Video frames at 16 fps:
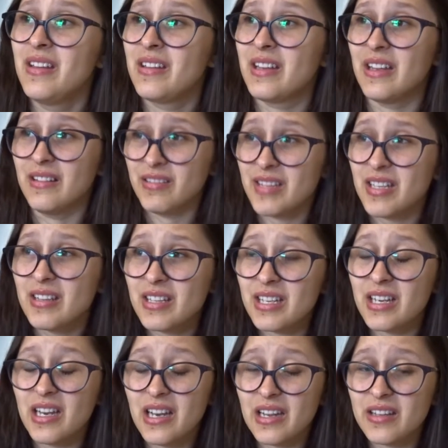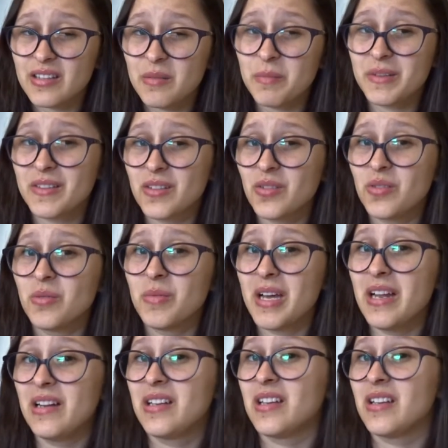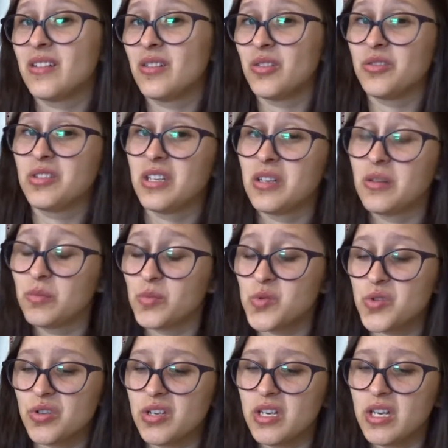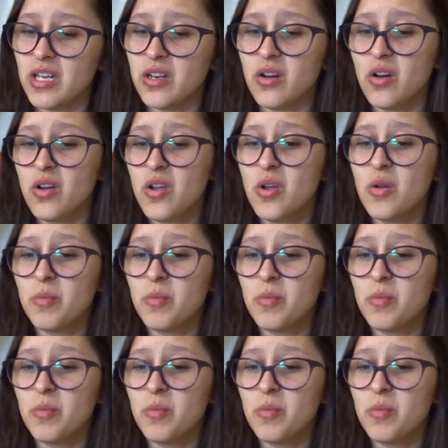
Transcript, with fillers: que entiende que la están pasando mal, que no tienen mucho dinero,